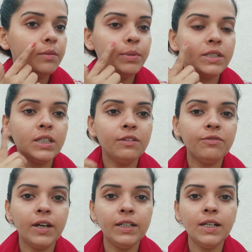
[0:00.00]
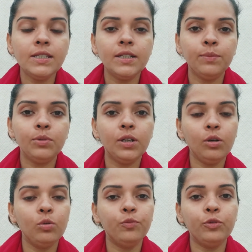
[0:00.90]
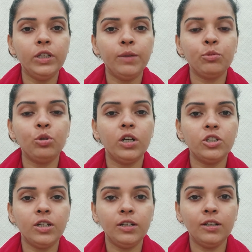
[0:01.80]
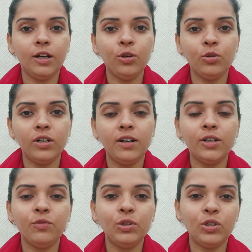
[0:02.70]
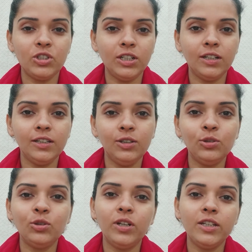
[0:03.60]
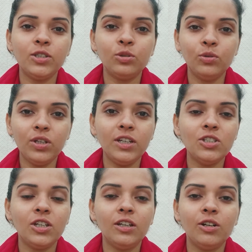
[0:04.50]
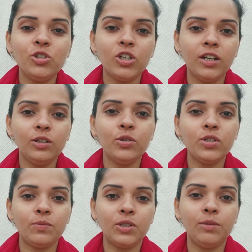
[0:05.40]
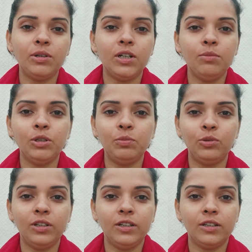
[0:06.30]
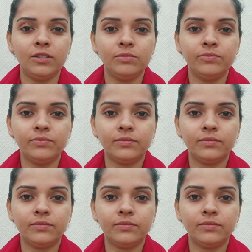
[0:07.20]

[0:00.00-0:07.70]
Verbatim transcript: बस ये फाइनल स्टेप था होपफुली आपको अच्छा लगा होगा अगर वीडियो अच्छी लगी हो तो लाइक ज़रूर कीजिएगा और चैनल को सब्सक्राइब करना मत भूलिएगा